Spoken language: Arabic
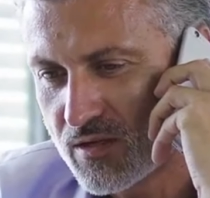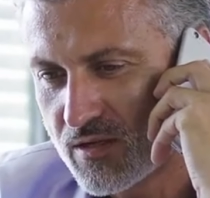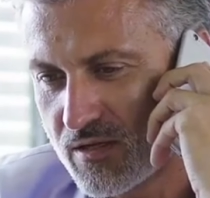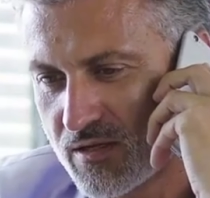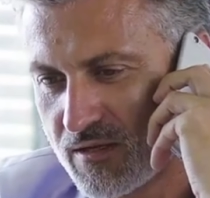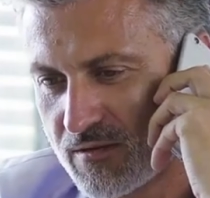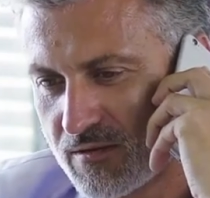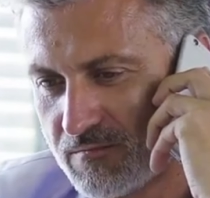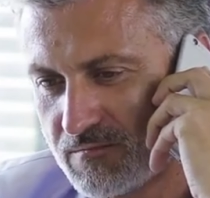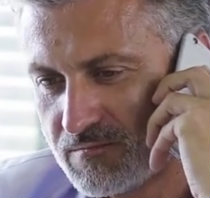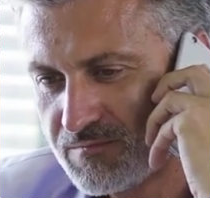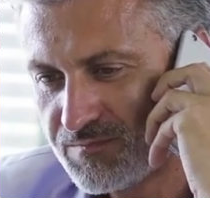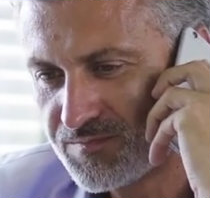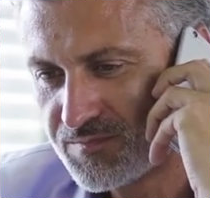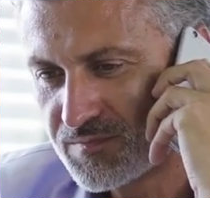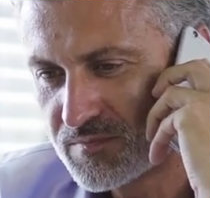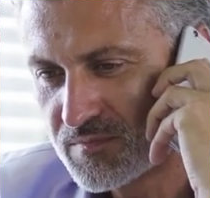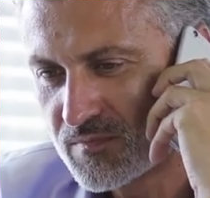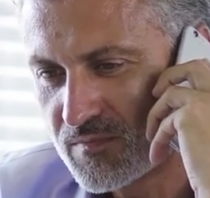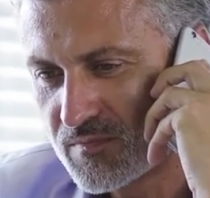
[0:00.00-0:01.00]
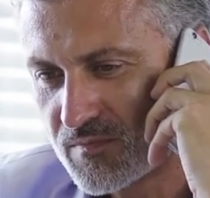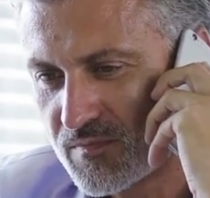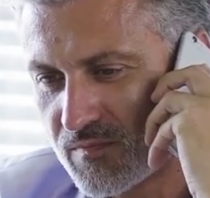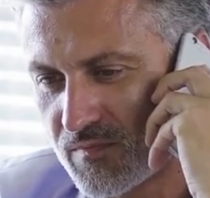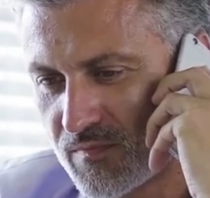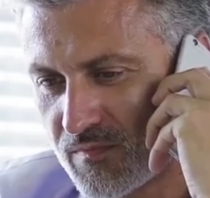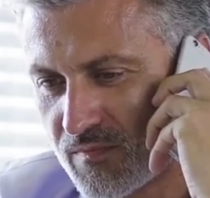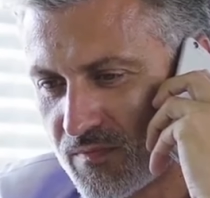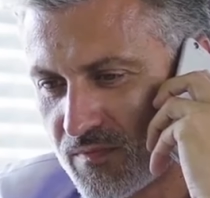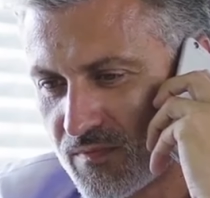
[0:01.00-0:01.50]
نعمل اجتماع مع حد
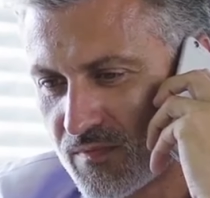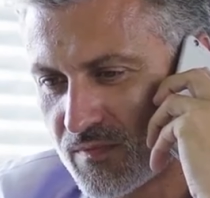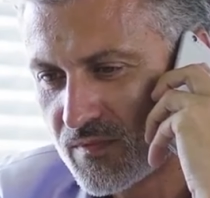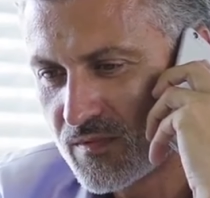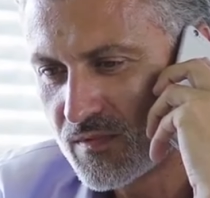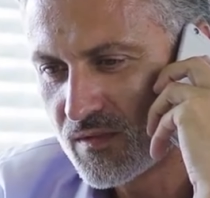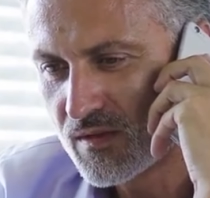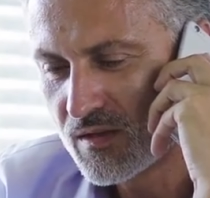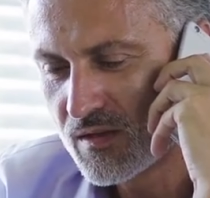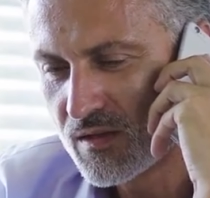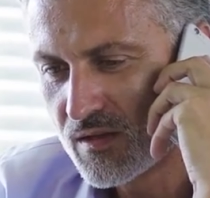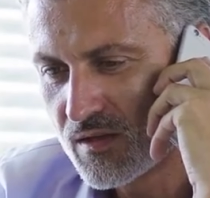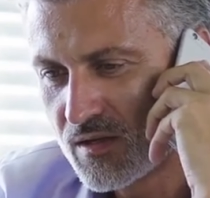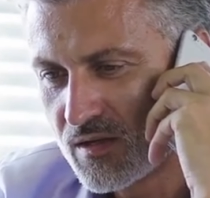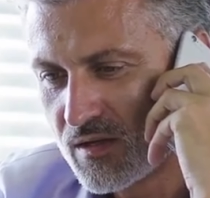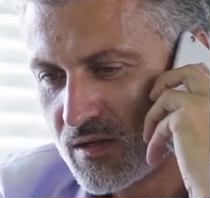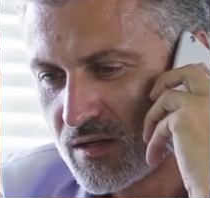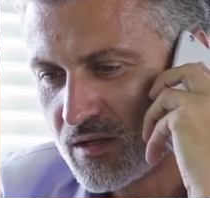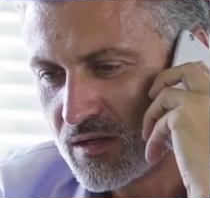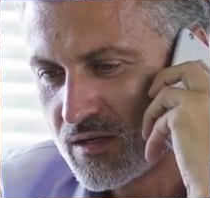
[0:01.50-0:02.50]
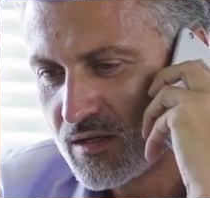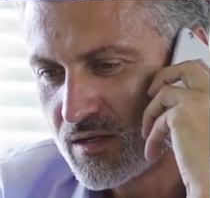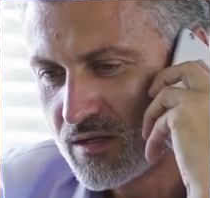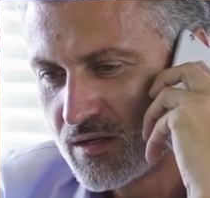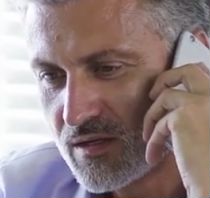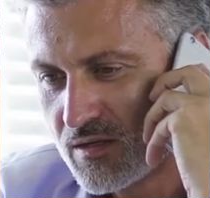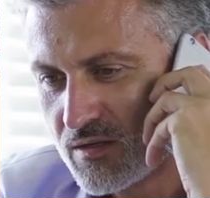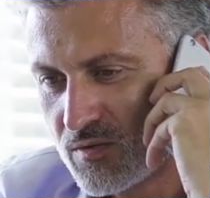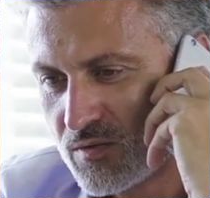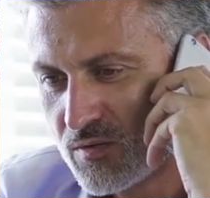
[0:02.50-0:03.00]
بدل ما نطلب منه ان
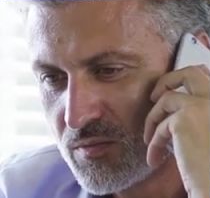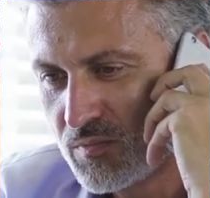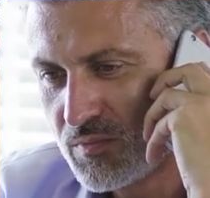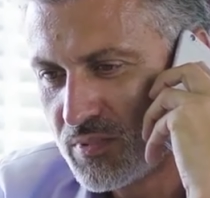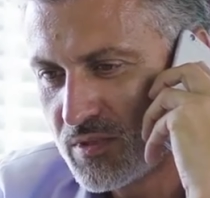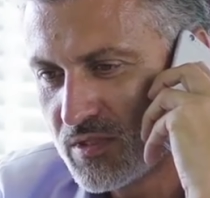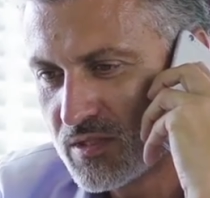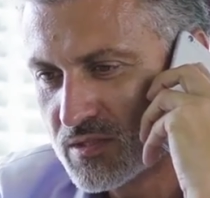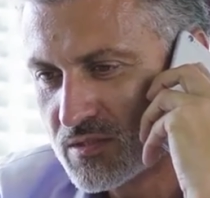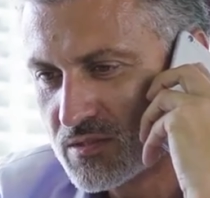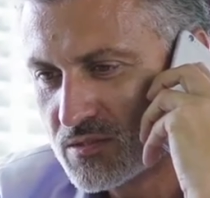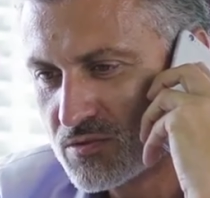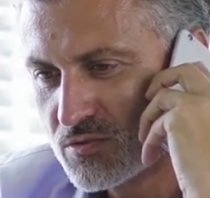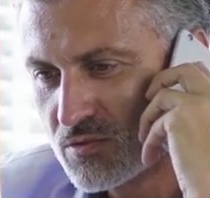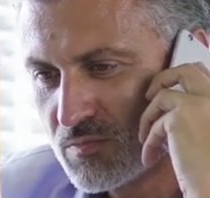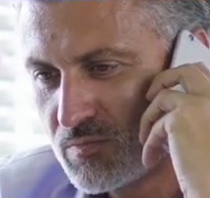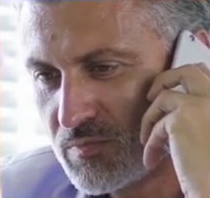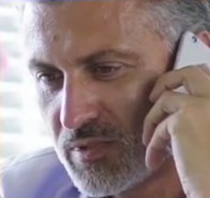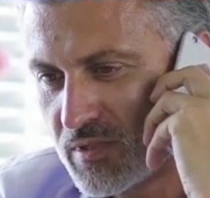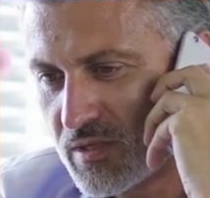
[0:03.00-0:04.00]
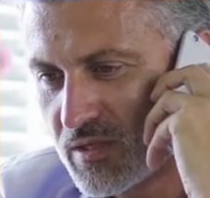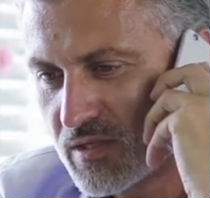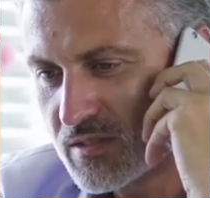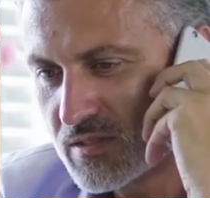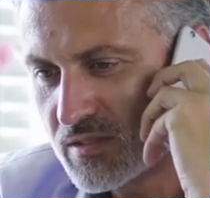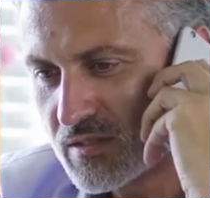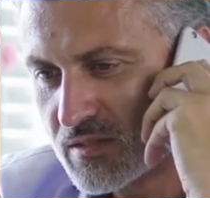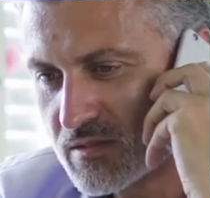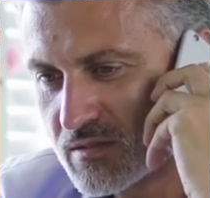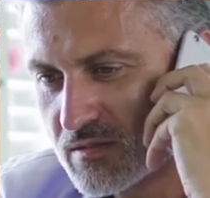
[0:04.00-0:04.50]
هو يحدد موعد
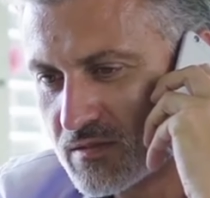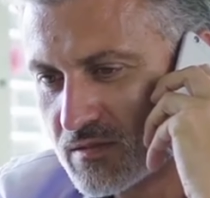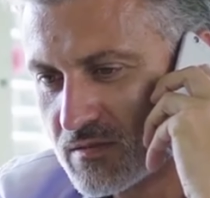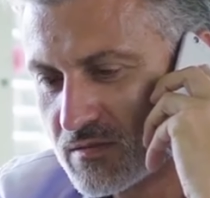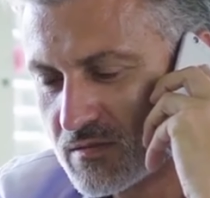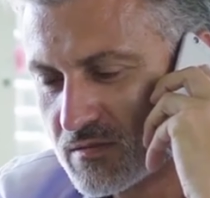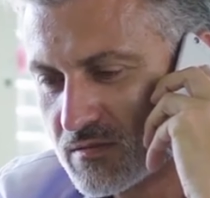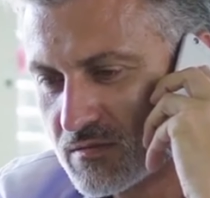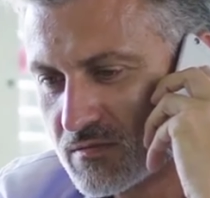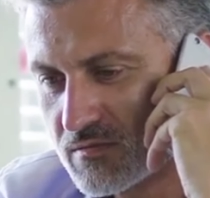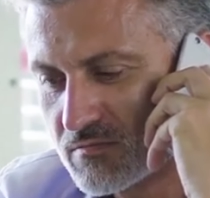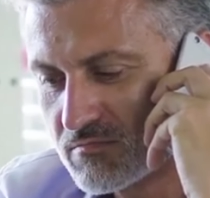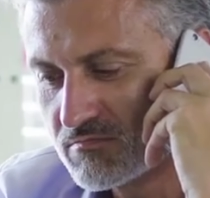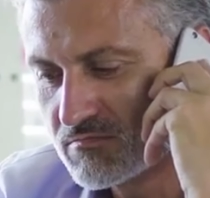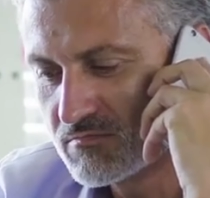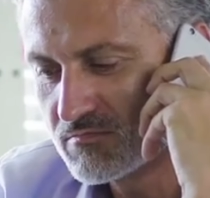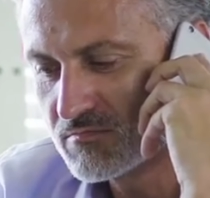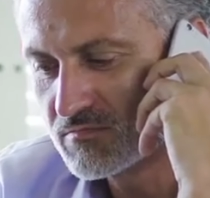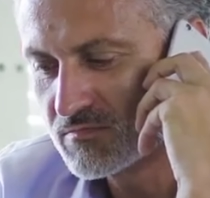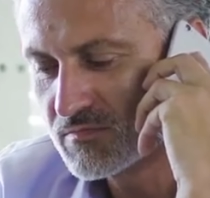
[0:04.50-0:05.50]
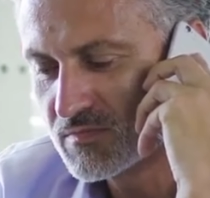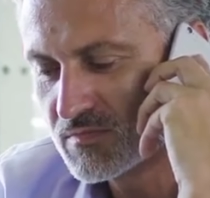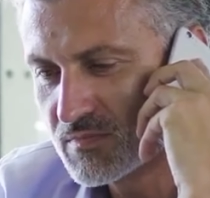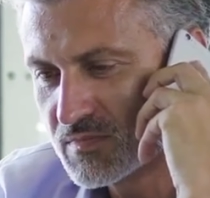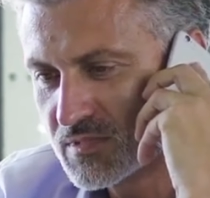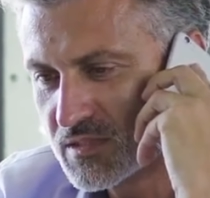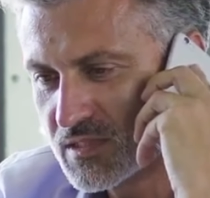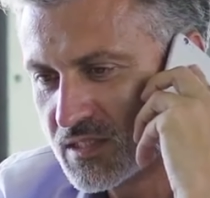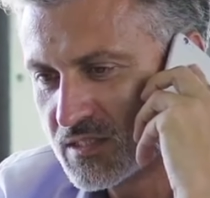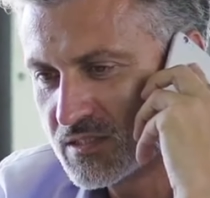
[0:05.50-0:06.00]
ممكن نقول له
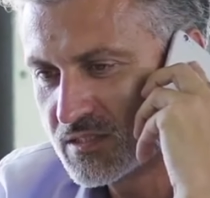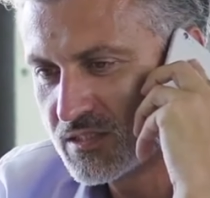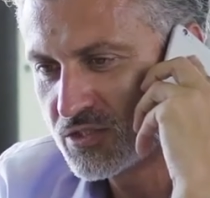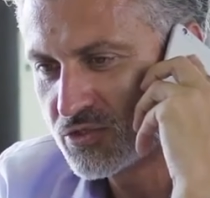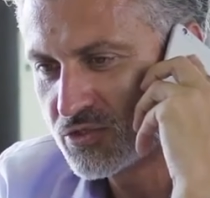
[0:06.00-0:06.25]
الاثنين الساعة